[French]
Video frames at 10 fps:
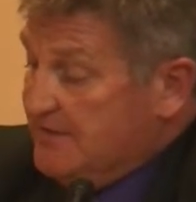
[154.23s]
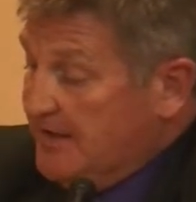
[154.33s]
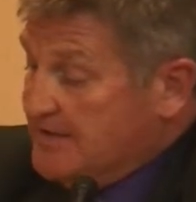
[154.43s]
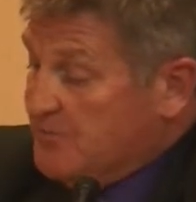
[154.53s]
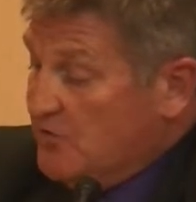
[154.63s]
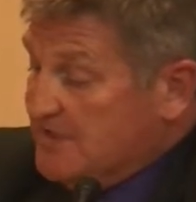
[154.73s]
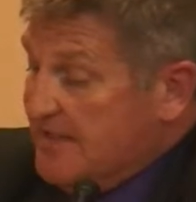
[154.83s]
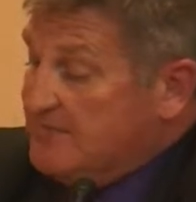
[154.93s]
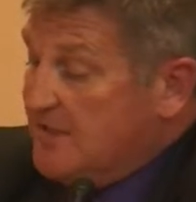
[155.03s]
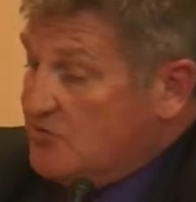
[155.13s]

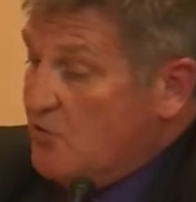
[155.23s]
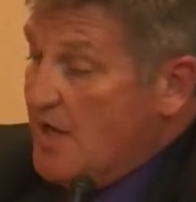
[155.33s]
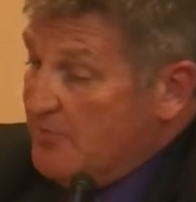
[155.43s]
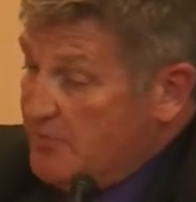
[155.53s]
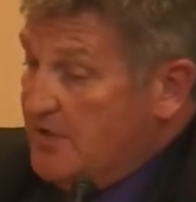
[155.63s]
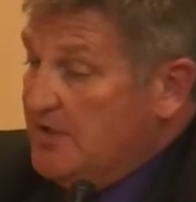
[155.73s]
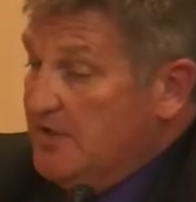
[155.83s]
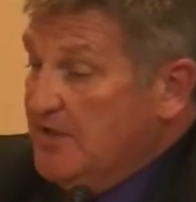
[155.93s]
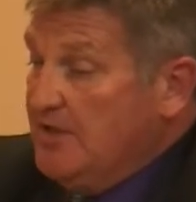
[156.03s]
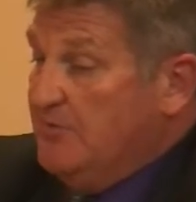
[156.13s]
responsable s'assoie puis
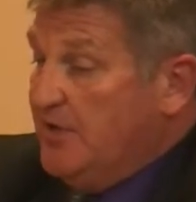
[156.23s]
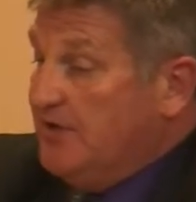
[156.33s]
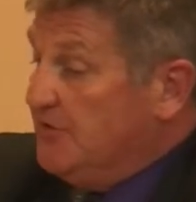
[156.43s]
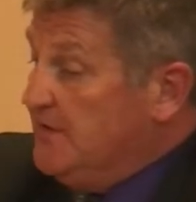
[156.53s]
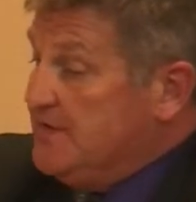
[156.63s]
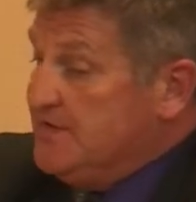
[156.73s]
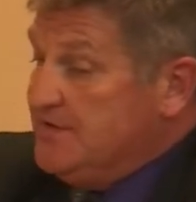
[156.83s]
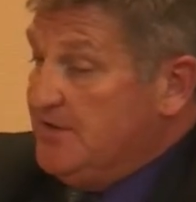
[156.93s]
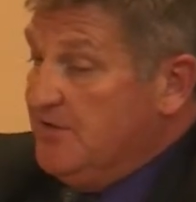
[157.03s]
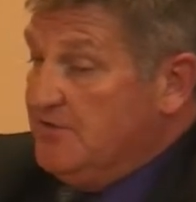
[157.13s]
prendre une
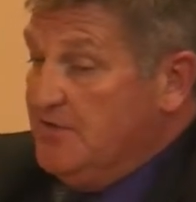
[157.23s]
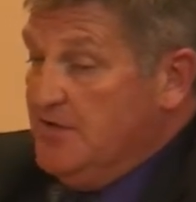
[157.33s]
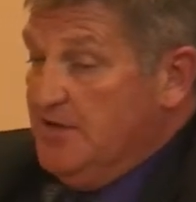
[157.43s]
décision,